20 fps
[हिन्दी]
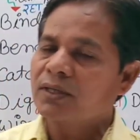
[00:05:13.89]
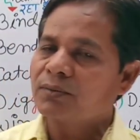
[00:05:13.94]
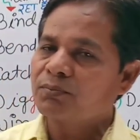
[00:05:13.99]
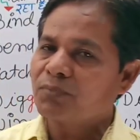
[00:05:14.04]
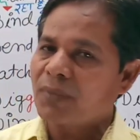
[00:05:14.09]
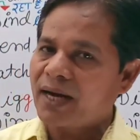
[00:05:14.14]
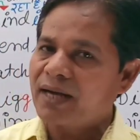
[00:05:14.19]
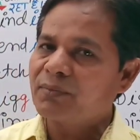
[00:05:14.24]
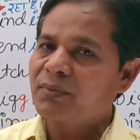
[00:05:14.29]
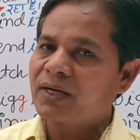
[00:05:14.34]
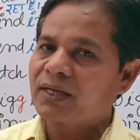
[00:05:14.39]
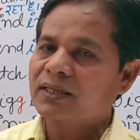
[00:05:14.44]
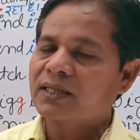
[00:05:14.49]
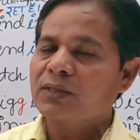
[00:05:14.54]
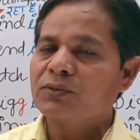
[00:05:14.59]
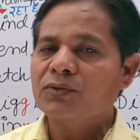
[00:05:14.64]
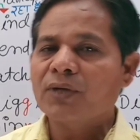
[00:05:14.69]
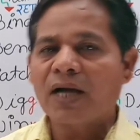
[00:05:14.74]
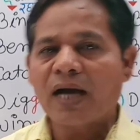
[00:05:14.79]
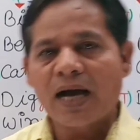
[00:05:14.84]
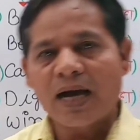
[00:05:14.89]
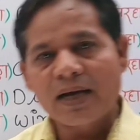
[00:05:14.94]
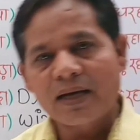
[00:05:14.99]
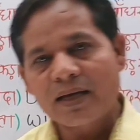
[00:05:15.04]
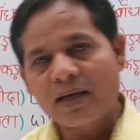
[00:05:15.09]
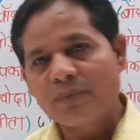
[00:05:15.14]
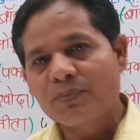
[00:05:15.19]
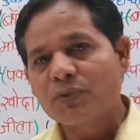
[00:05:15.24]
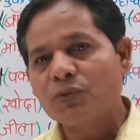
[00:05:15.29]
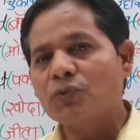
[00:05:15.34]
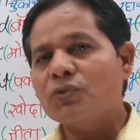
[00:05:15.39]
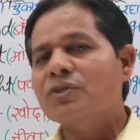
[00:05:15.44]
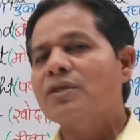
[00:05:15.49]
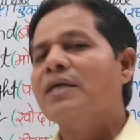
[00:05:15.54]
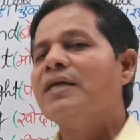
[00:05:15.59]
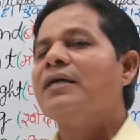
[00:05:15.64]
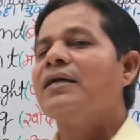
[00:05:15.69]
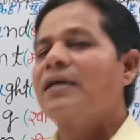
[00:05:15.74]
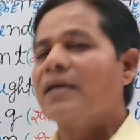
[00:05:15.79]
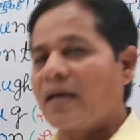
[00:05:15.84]
माइंड uh, में रखते हुए आगे हम यूज
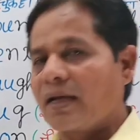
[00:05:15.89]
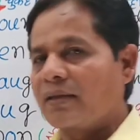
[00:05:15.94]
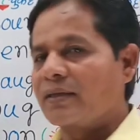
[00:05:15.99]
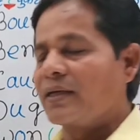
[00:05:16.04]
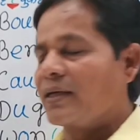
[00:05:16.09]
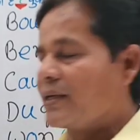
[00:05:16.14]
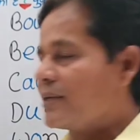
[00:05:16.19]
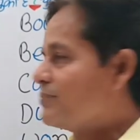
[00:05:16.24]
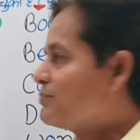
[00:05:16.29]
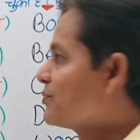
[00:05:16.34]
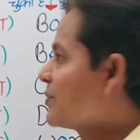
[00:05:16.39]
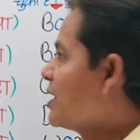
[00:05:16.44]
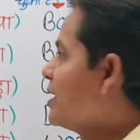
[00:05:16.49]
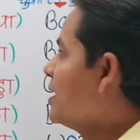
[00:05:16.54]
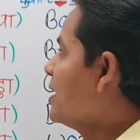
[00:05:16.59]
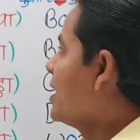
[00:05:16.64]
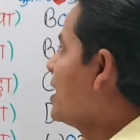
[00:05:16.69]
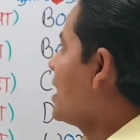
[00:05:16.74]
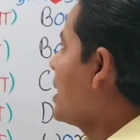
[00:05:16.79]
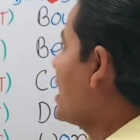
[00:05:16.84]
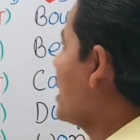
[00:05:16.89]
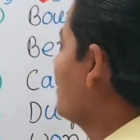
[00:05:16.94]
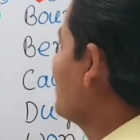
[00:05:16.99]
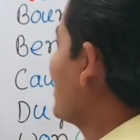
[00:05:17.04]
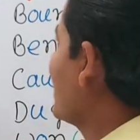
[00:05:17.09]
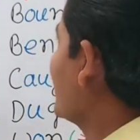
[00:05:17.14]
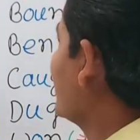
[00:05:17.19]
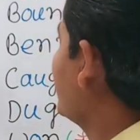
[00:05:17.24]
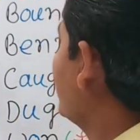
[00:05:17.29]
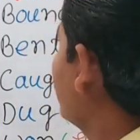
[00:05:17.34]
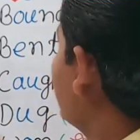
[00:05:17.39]
करते हैं अब आगे